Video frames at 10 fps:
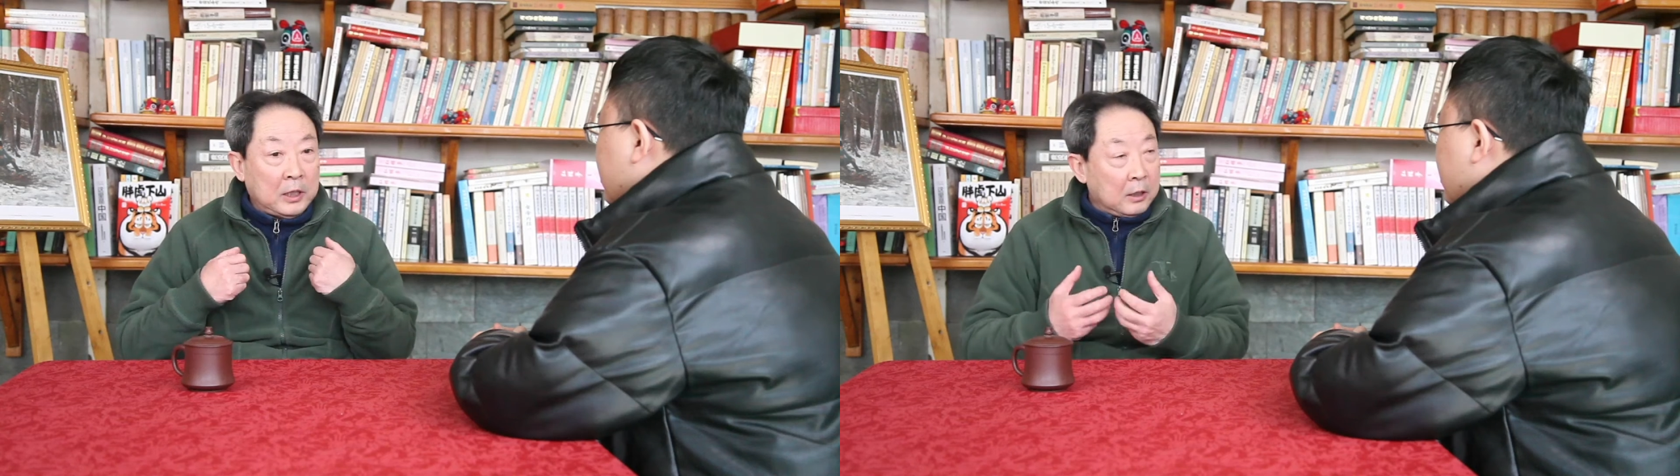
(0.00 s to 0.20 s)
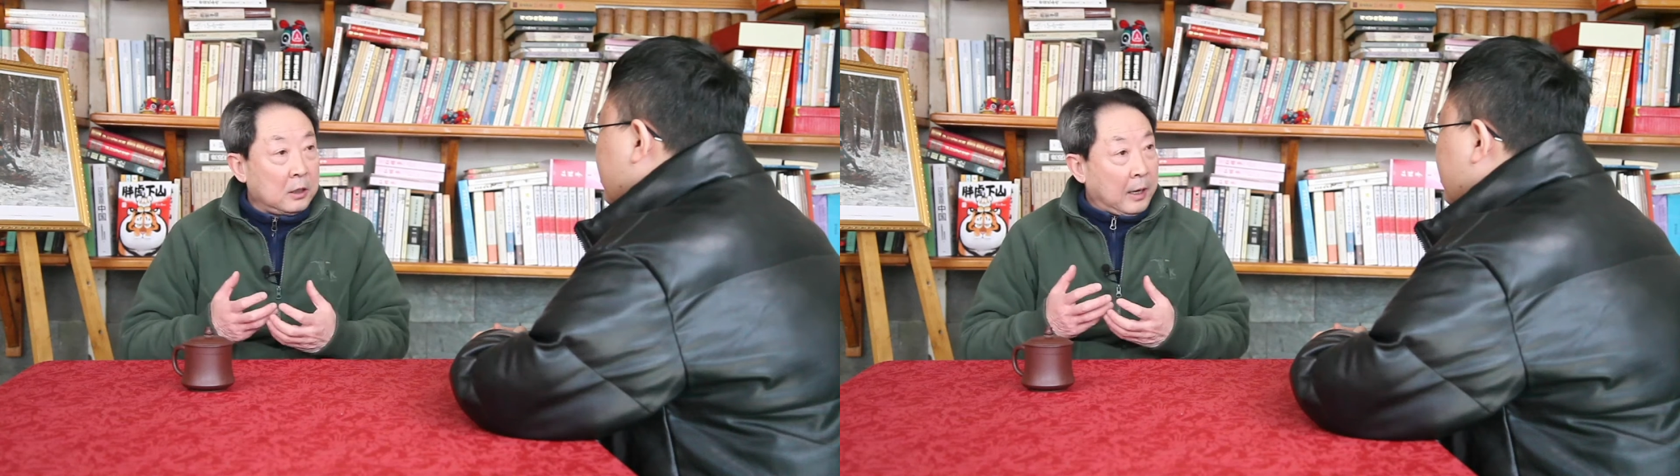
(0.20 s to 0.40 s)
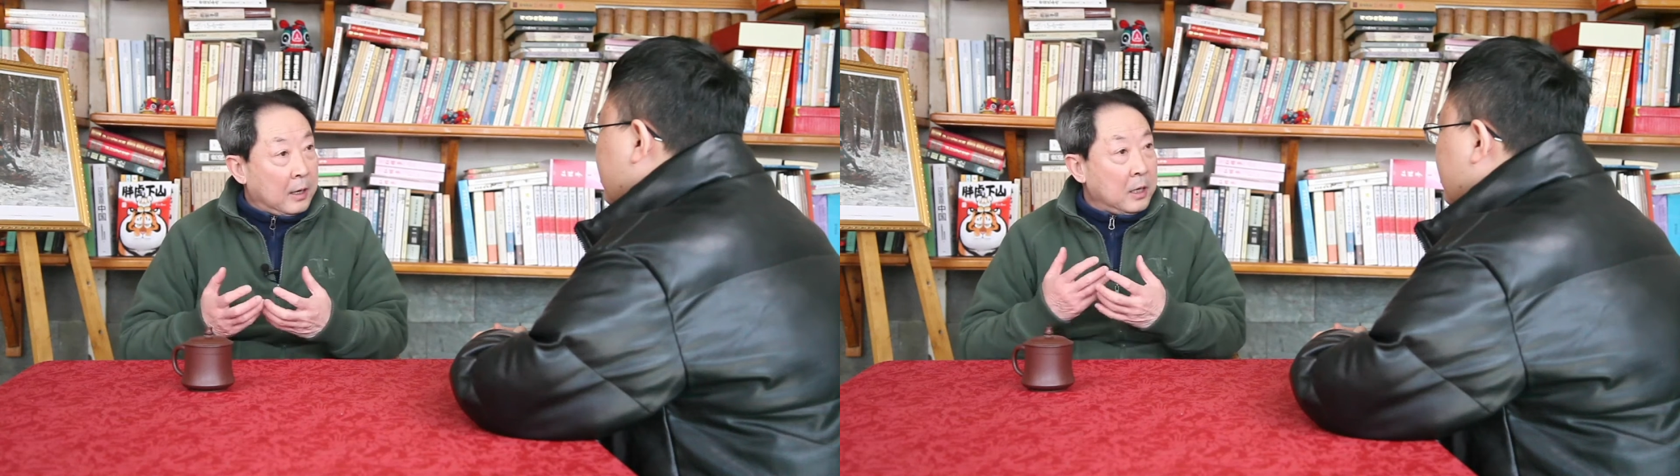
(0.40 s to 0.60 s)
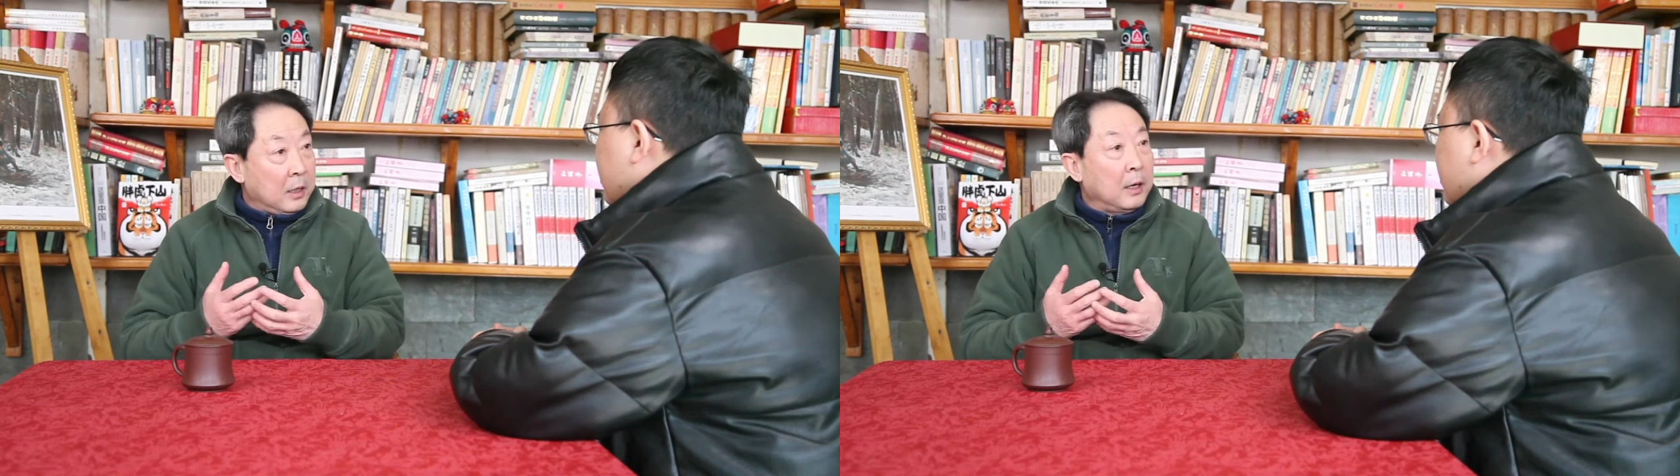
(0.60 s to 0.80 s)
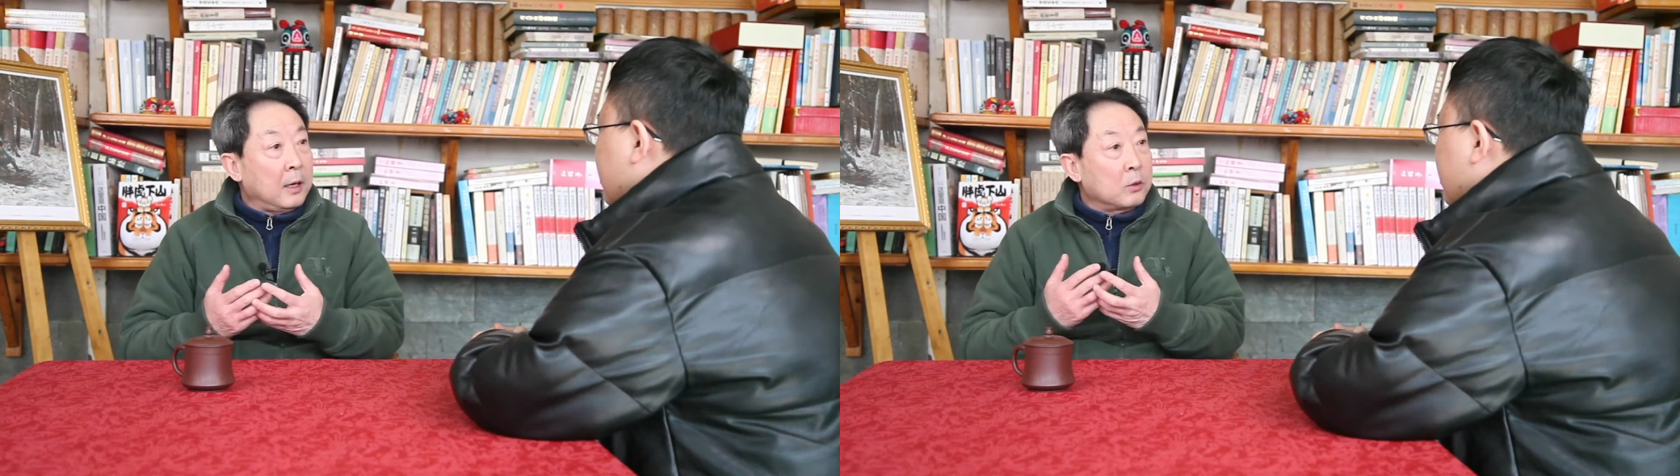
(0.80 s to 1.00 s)
这是给你
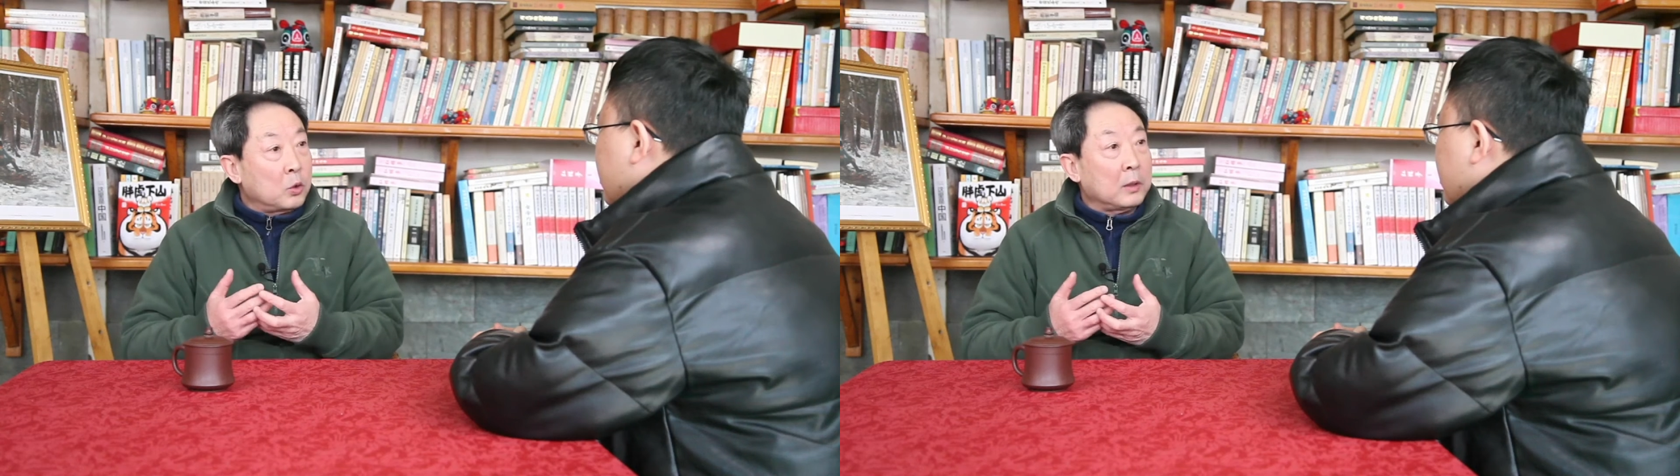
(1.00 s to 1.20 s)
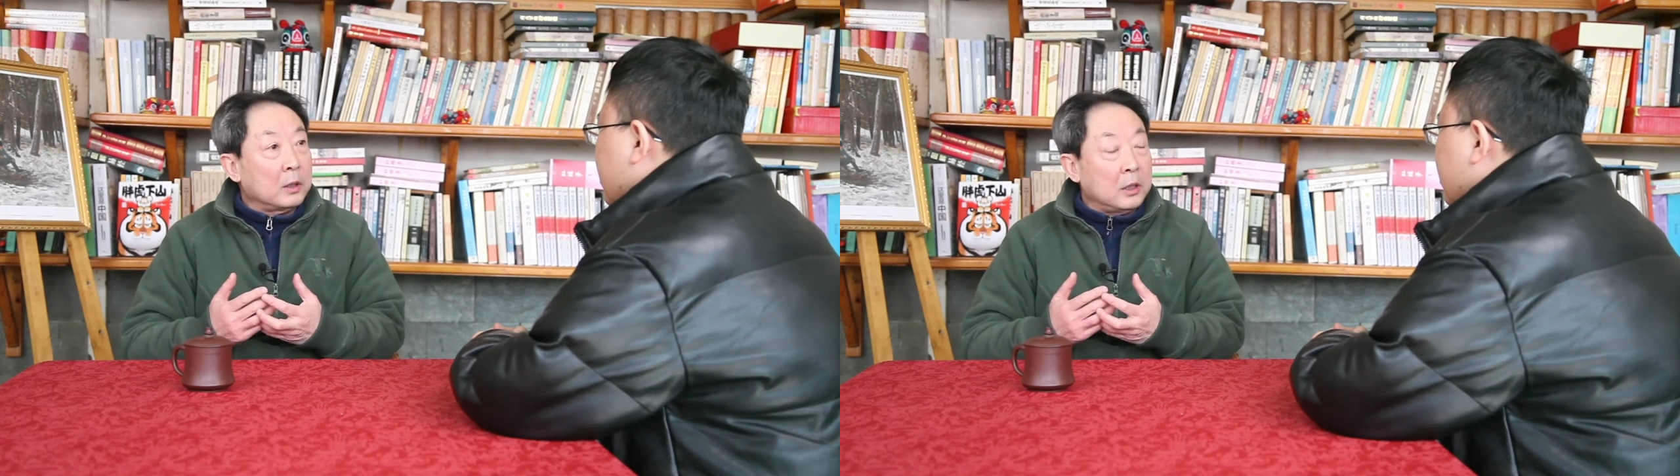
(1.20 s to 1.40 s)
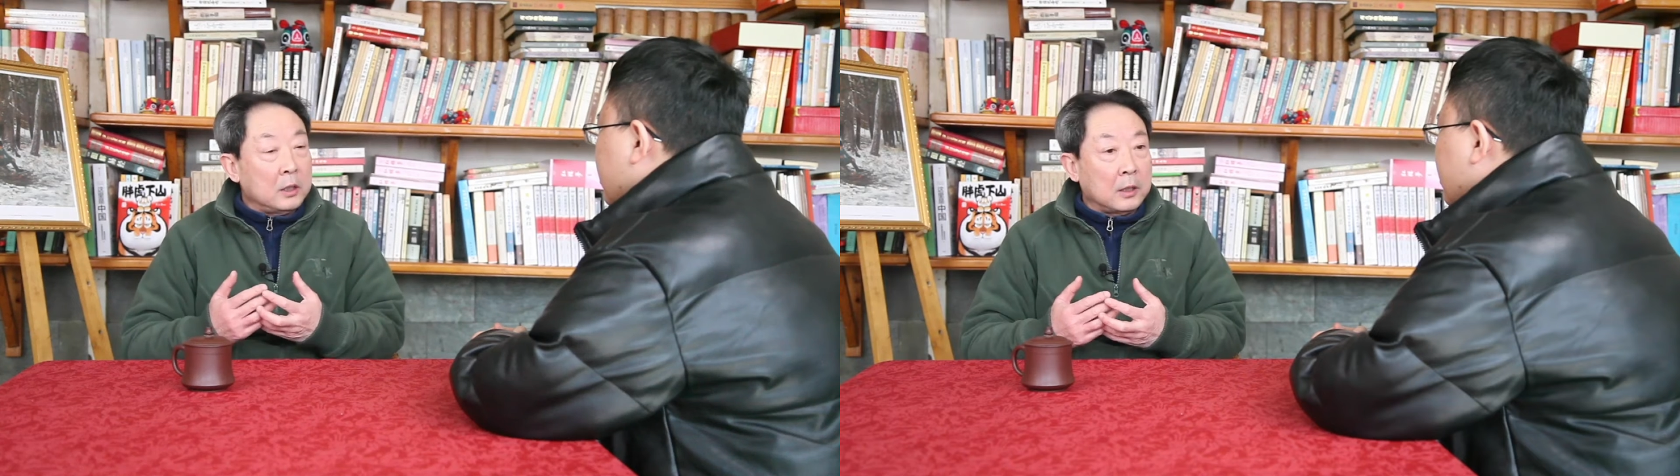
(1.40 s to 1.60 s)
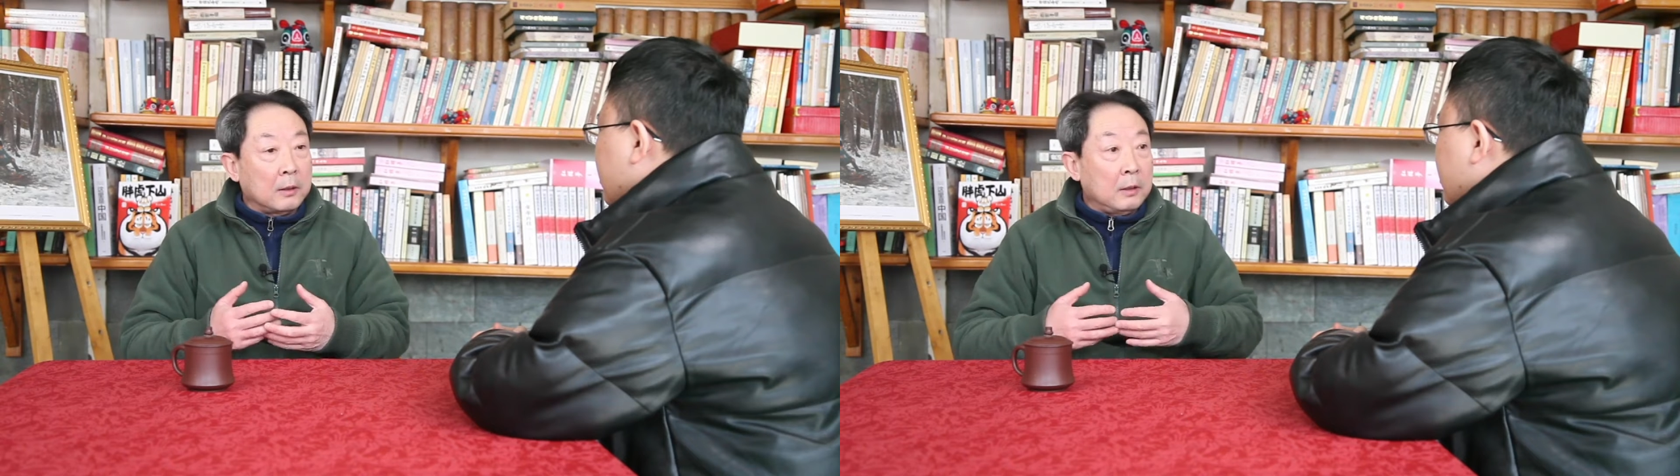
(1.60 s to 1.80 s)
一个很重要的提醒，